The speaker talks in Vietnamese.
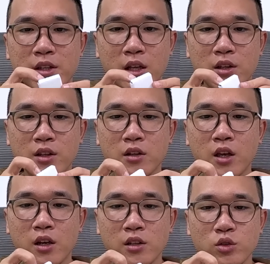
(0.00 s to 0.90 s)
Nhật thì thân
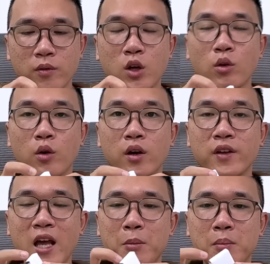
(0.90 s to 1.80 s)
thiện hơn so với cộng đồng người Việt
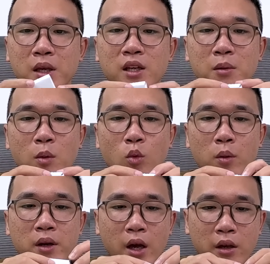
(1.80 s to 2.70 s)
Nam ở Mỹ nên mà mua
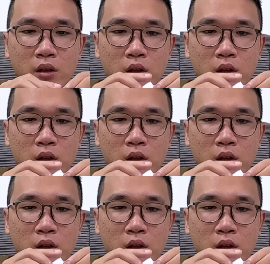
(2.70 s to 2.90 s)
bên đấy